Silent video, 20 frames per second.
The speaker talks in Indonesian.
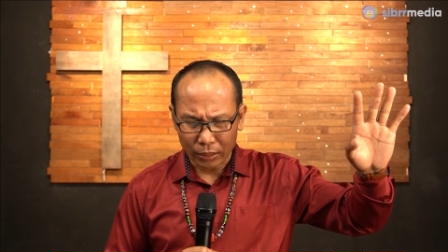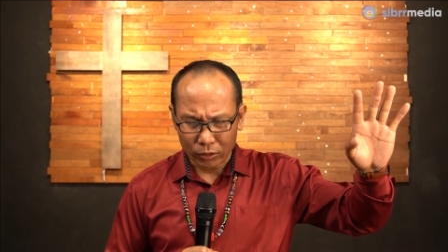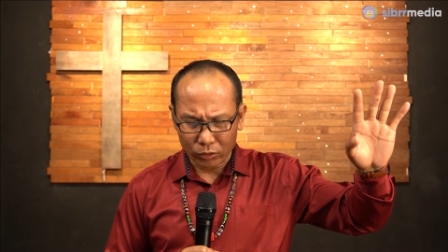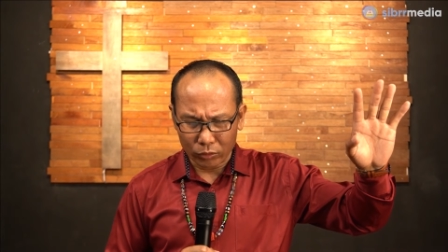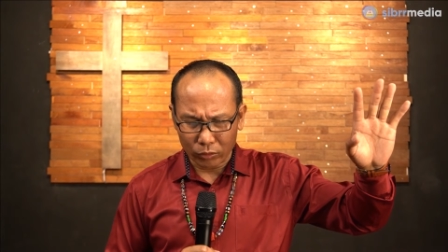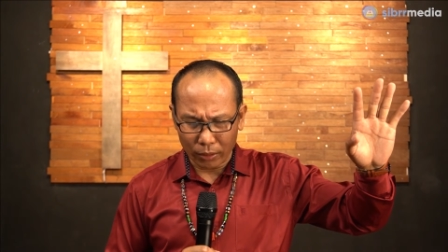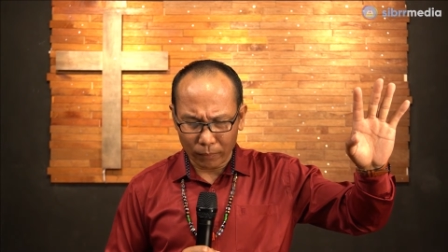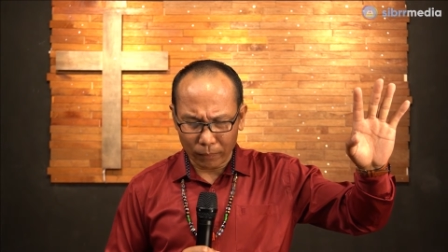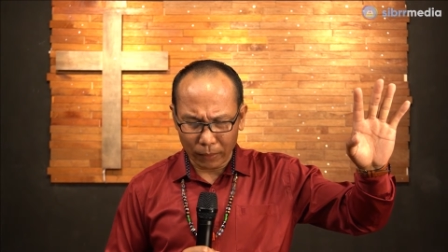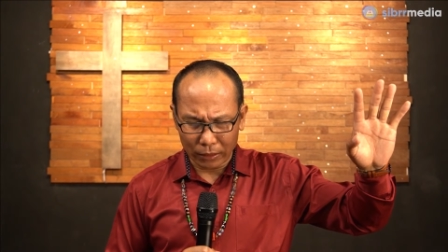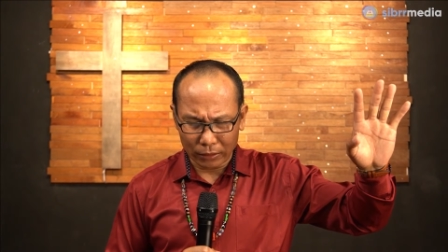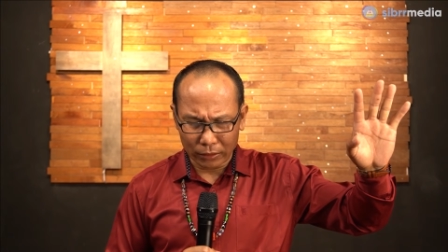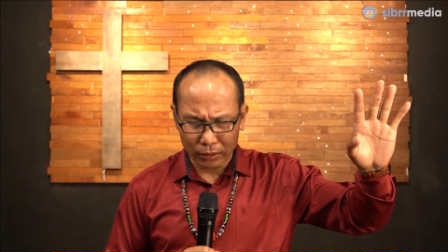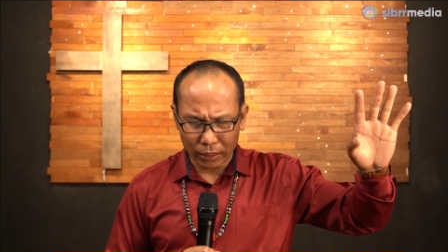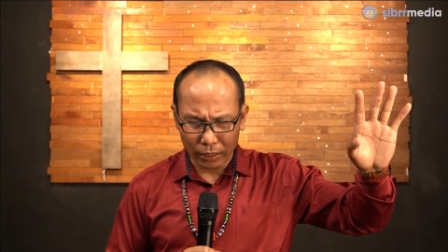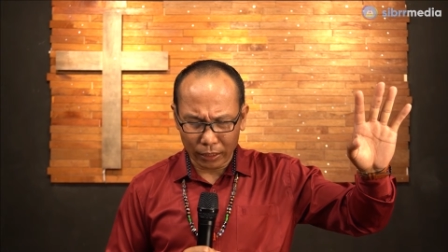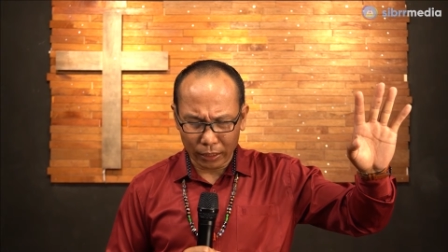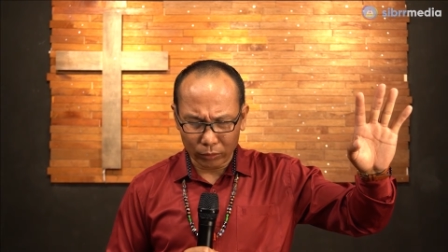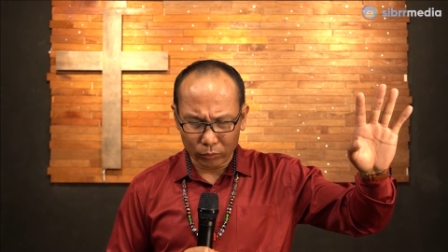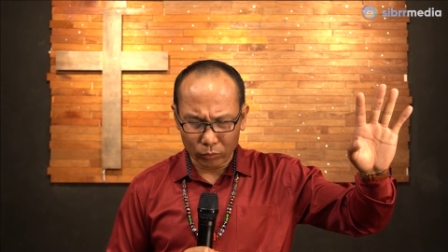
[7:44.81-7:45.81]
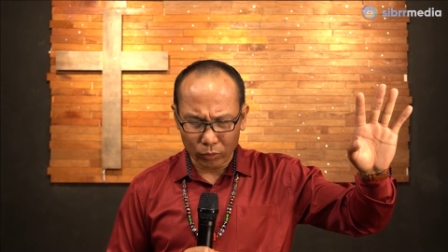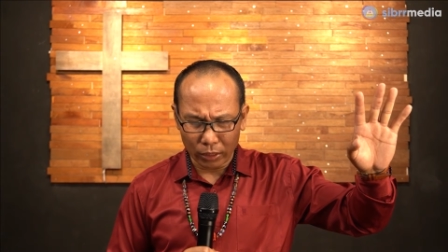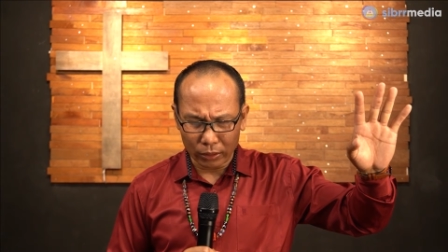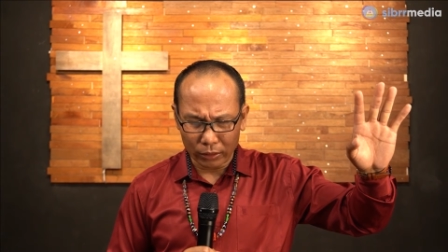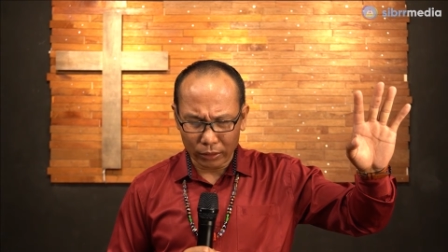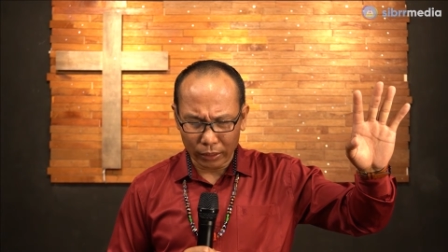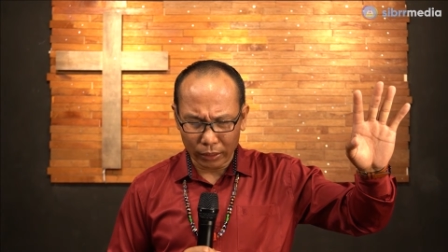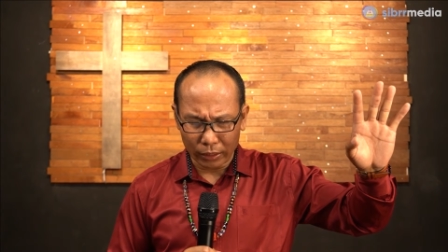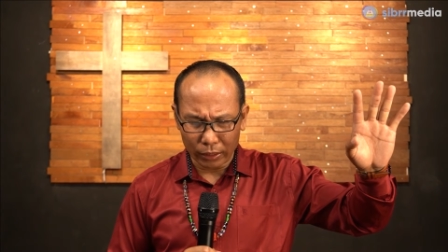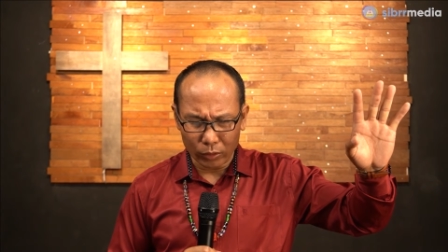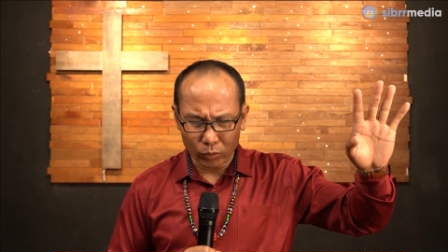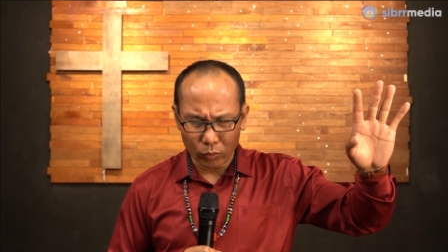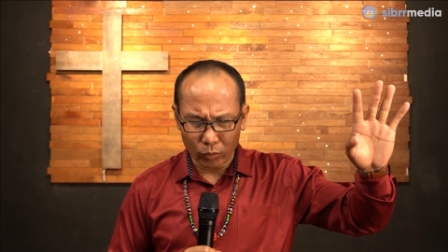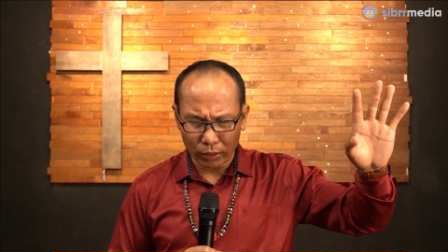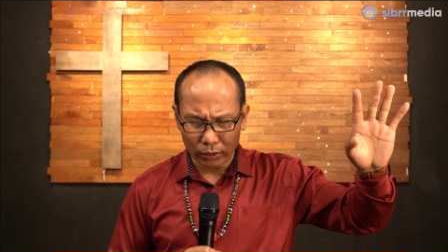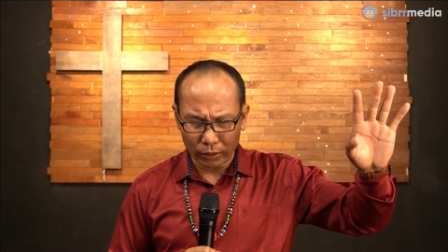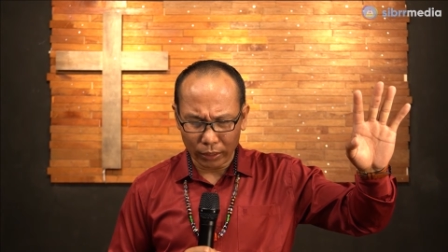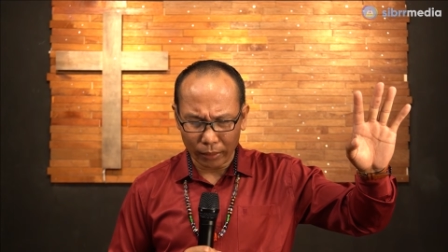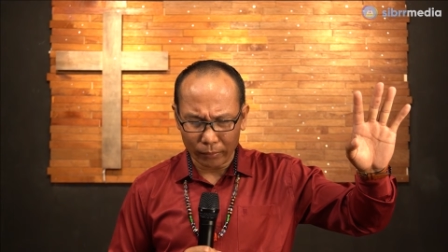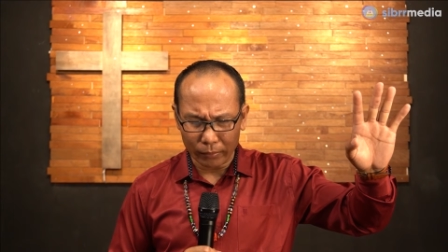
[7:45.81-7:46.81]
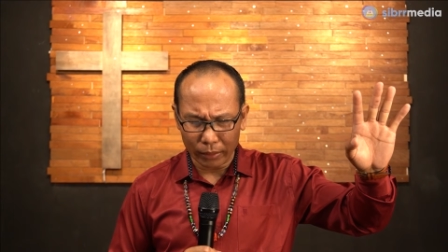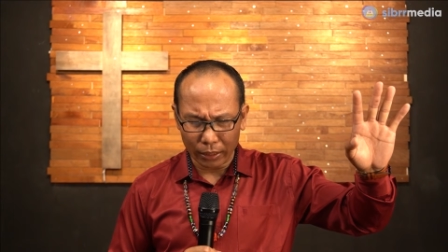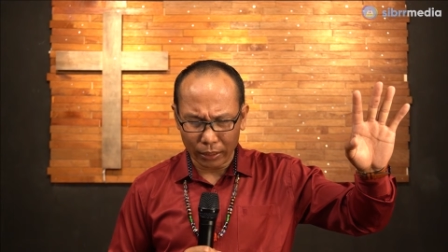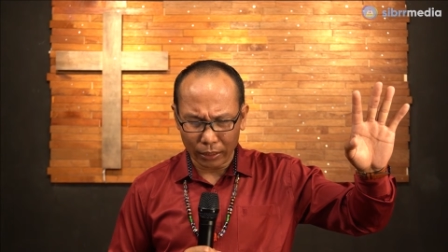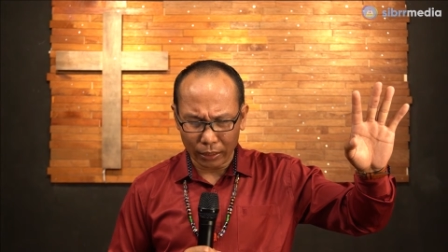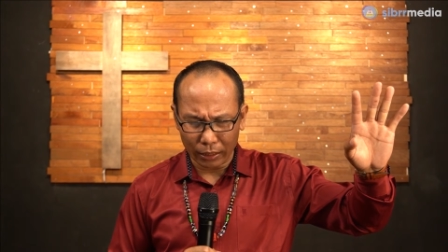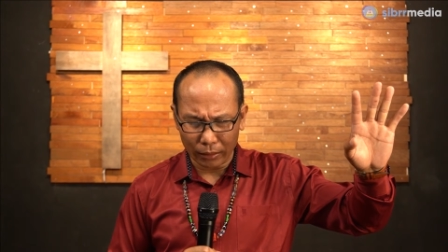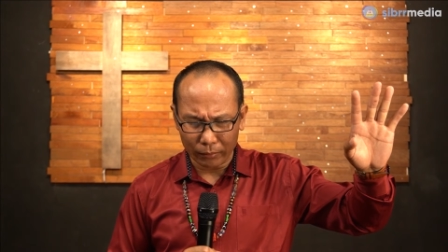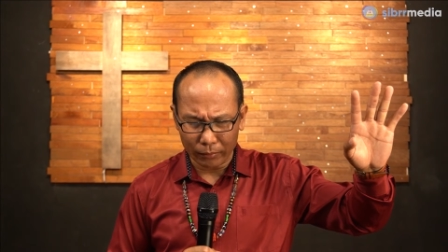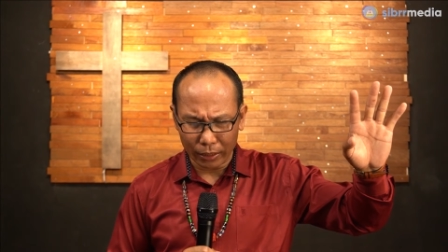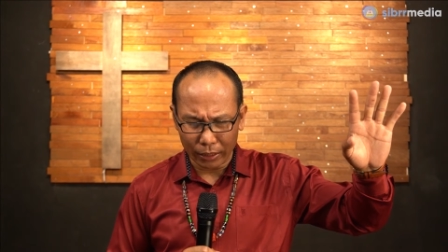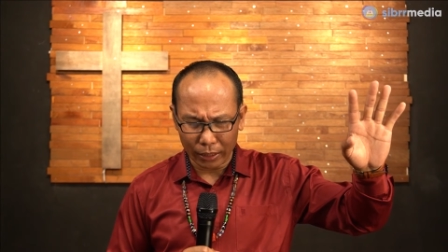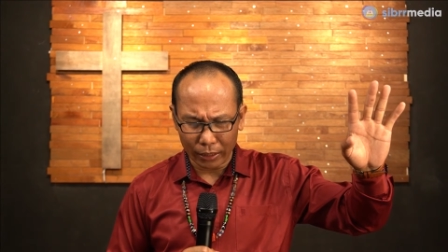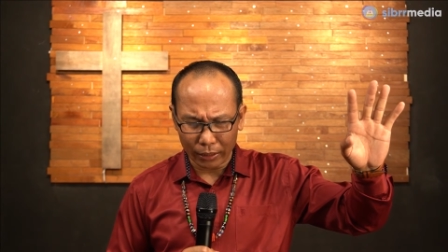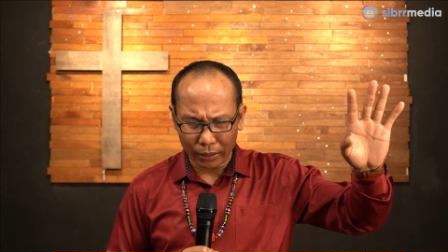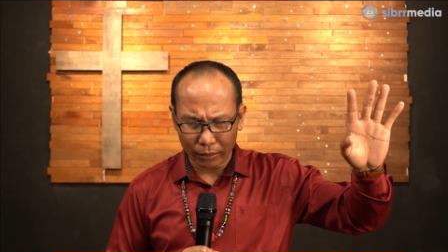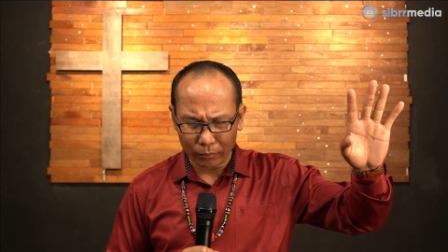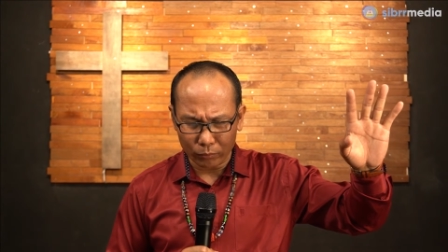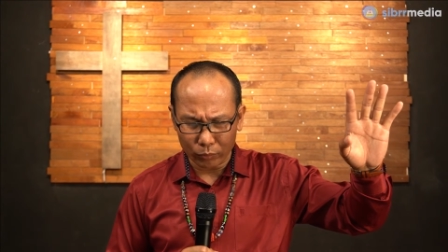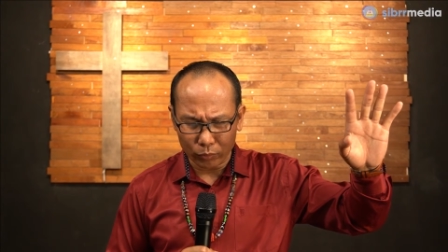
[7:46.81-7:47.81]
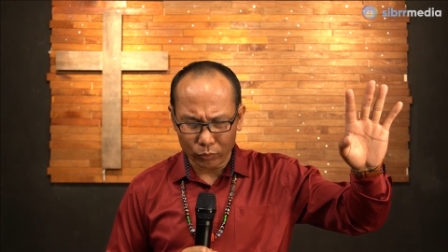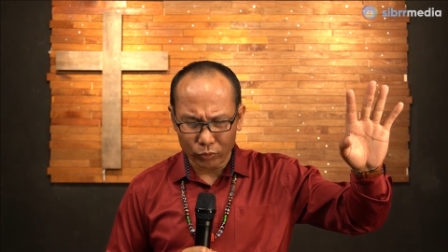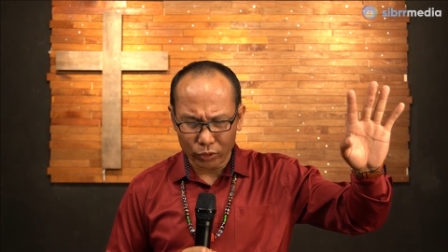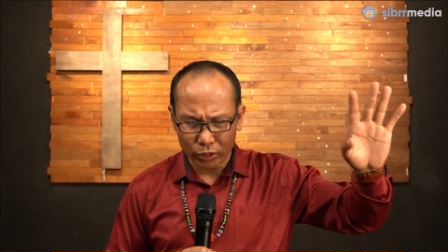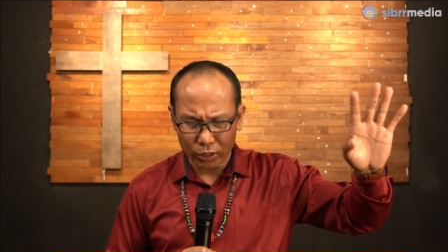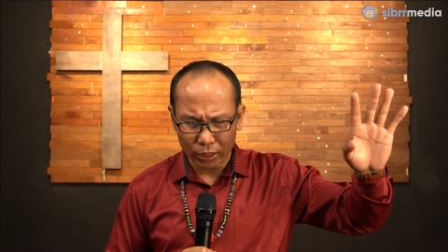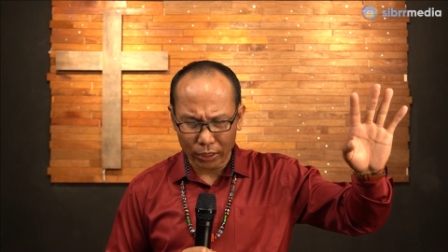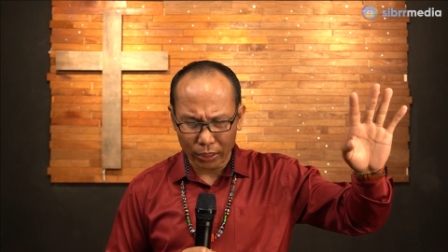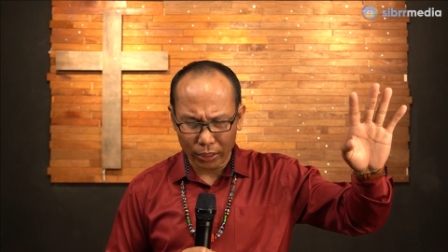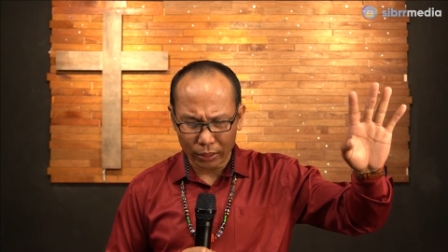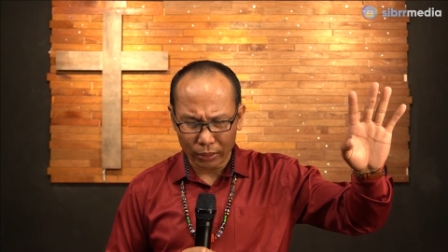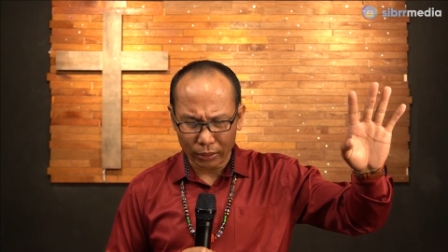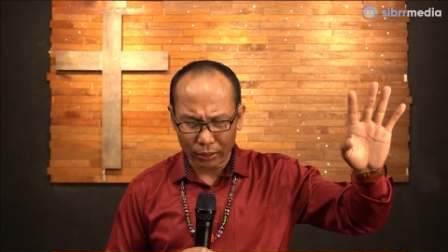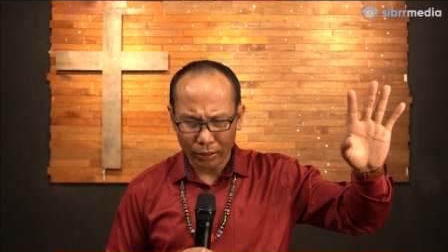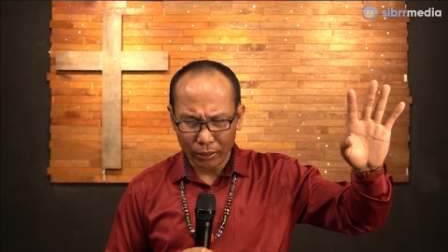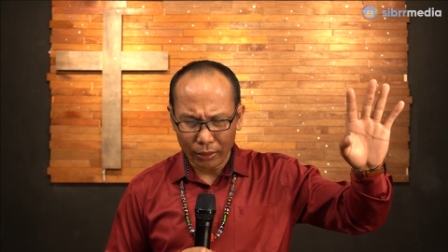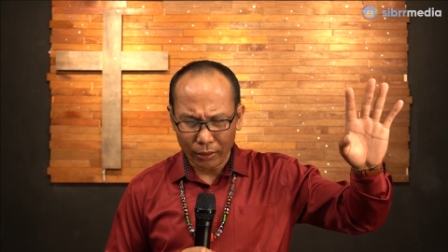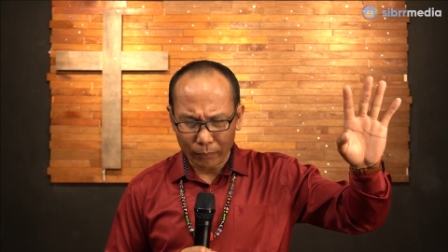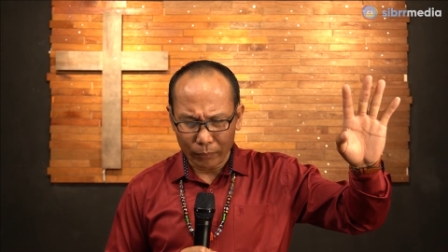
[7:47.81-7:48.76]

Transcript: Sudah pastilah ya Tuhan kerinduan kami adalah menaikkan pujian,